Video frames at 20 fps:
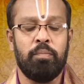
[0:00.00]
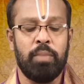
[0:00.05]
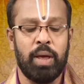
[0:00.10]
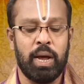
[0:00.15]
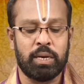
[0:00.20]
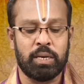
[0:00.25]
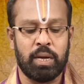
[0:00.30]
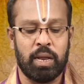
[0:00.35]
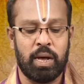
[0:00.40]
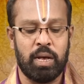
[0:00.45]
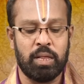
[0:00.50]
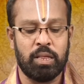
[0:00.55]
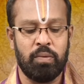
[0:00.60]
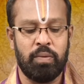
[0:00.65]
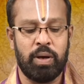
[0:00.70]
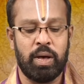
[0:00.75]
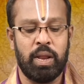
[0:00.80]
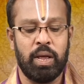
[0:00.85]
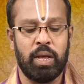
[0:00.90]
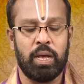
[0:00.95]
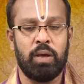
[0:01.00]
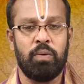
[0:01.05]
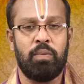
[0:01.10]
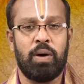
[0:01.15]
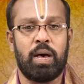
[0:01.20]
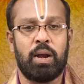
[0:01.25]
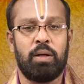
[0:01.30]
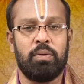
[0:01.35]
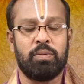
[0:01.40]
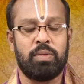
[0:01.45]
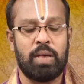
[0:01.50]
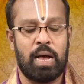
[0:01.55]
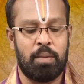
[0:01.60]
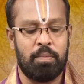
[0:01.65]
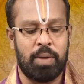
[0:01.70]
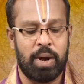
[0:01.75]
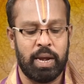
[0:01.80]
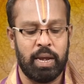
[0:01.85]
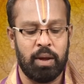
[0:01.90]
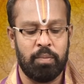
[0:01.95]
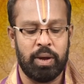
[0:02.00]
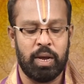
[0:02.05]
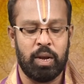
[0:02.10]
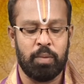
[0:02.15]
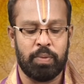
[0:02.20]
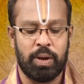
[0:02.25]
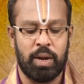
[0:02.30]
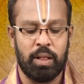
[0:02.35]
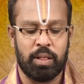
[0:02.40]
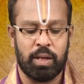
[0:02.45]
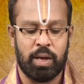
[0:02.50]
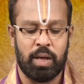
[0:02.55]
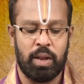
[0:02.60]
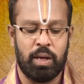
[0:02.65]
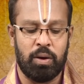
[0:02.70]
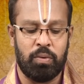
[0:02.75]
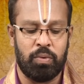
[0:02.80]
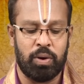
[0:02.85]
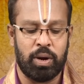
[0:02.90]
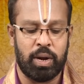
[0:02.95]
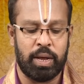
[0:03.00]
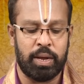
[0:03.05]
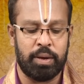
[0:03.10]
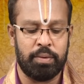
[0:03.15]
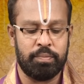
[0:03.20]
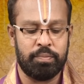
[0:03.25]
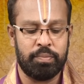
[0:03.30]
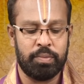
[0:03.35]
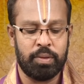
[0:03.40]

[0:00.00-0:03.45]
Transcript: మేషరాశి వారికి వారం సామాన్యమైన ఫలితాలే ఉన్నాయి